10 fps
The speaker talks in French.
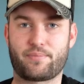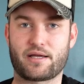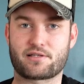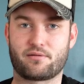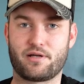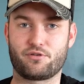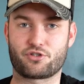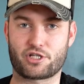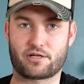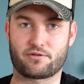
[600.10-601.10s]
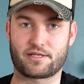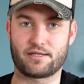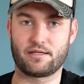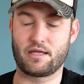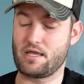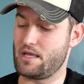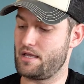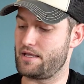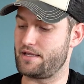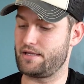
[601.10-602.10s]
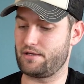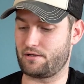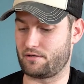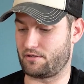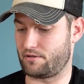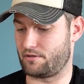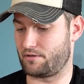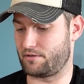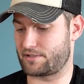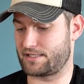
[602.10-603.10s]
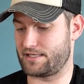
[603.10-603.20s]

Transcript: qui apparaissent en bas de chaque entrée. Et euh, ce